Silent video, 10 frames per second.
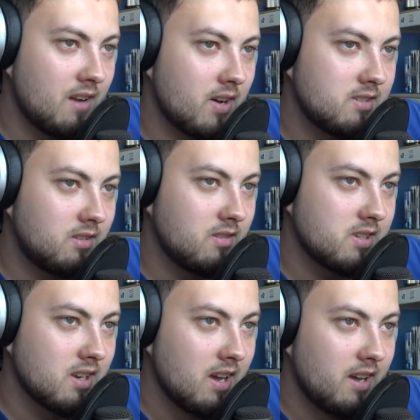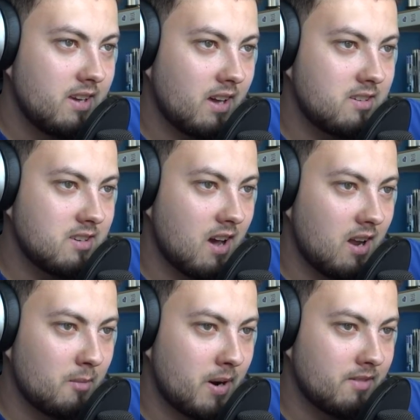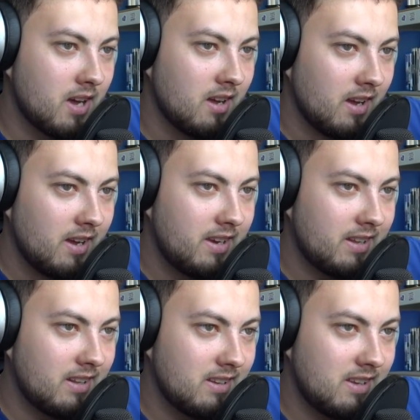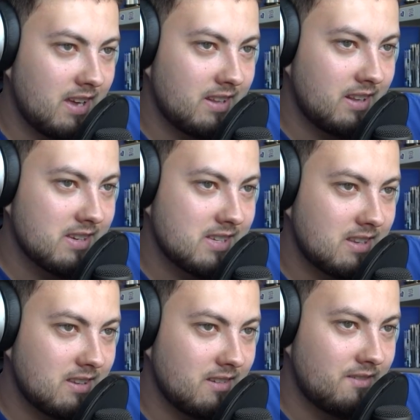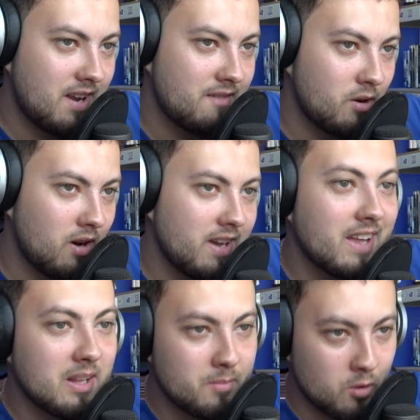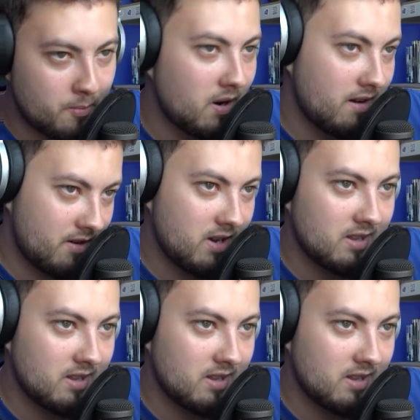elewacji. Tu jest jakiś niehalo, prawda? Jeden, jeden jest w lewo, a jeden był po lewej,